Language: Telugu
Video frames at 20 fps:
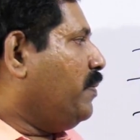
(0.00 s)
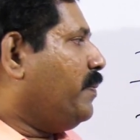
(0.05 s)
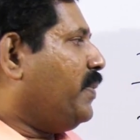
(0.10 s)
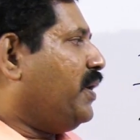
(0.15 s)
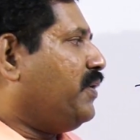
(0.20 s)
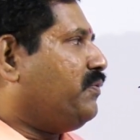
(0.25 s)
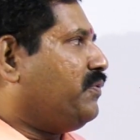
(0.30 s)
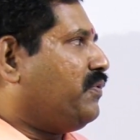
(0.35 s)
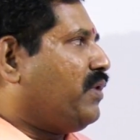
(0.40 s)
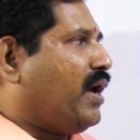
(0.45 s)

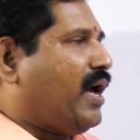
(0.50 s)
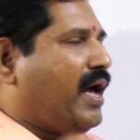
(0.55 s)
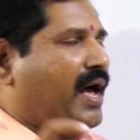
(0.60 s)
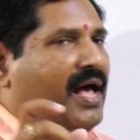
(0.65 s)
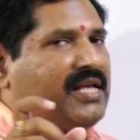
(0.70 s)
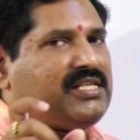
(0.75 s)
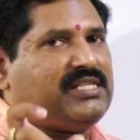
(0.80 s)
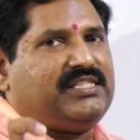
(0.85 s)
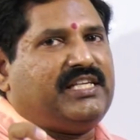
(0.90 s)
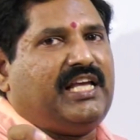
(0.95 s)
మనం
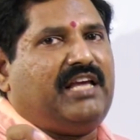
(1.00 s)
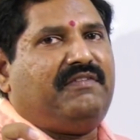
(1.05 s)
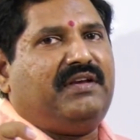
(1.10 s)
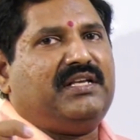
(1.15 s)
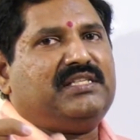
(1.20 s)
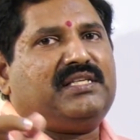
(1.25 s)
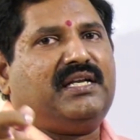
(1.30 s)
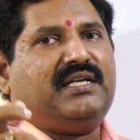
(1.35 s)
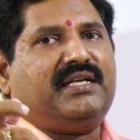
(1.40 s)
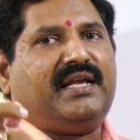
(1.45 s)
అసలు
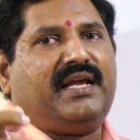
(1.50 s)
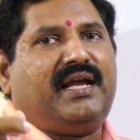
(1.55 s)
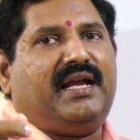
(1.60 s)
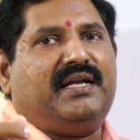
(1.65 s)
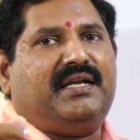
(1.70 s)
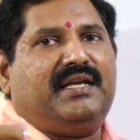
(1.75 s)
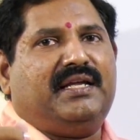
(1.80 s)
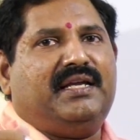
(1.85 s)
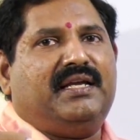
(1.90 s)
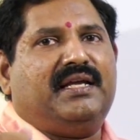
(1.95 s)
సేవింగ్స్ అంటే
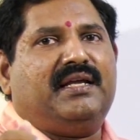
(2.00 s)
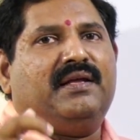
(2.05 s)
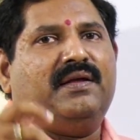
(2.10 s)
ఏంటి